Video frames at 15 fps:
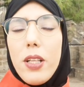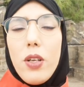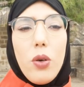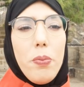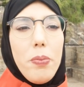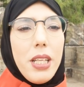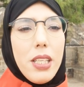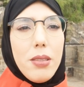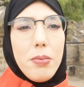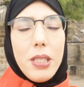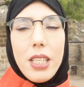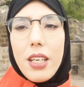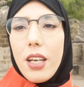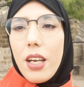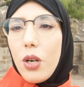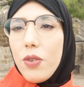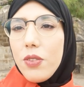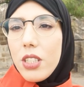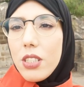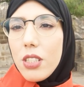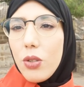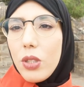قلت لكم بنات البنات اللي كيقراو
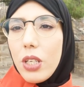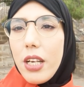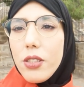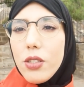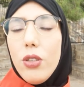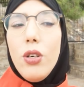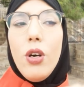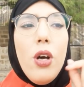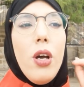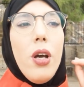في ترسيرو دو لايسو